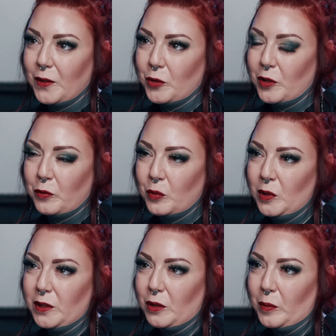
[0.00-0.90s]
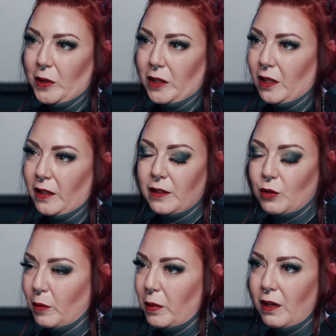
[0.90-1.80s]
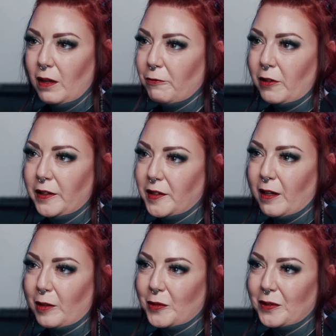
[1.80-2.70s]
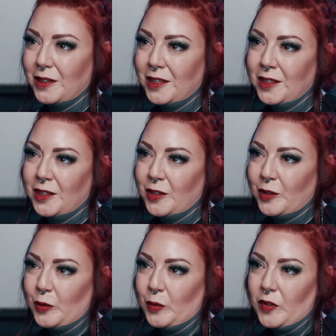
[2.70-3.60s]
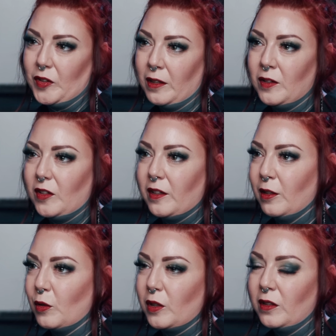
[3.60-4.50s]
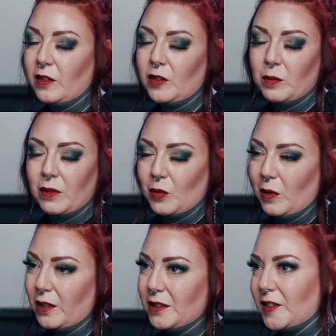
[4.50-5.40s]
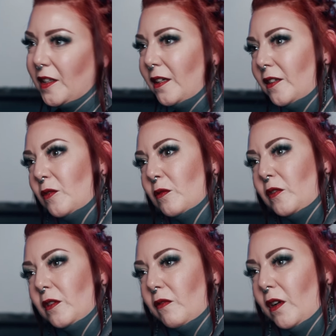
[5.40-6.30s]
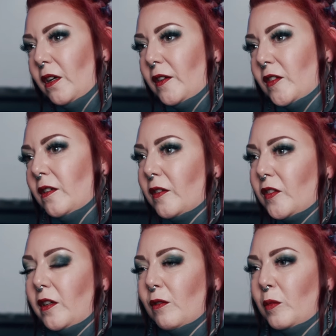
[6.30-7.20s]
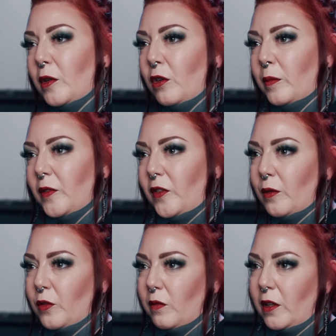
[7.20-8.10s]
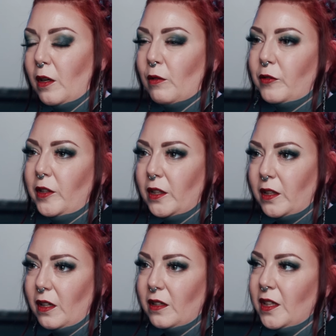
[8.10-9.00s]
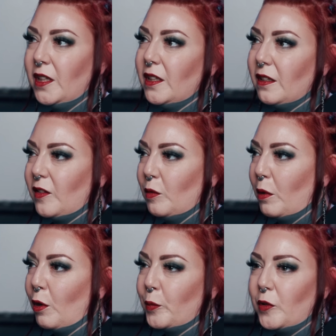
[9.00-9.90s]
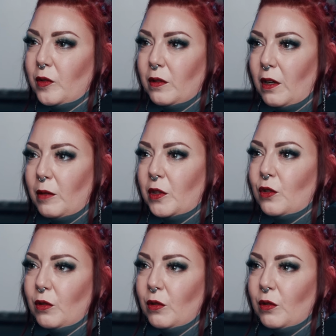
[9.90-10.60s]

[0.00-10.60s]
Ne, unter Folie komplett kann der Körper einfach nicht atmen. Ne? Und es kann sich dann auch nicht über so lange Zeit irgendwie gewährleisten, dass der Oberkörper sich auch so weit aufdehnen kann, dass er überhaupt atmen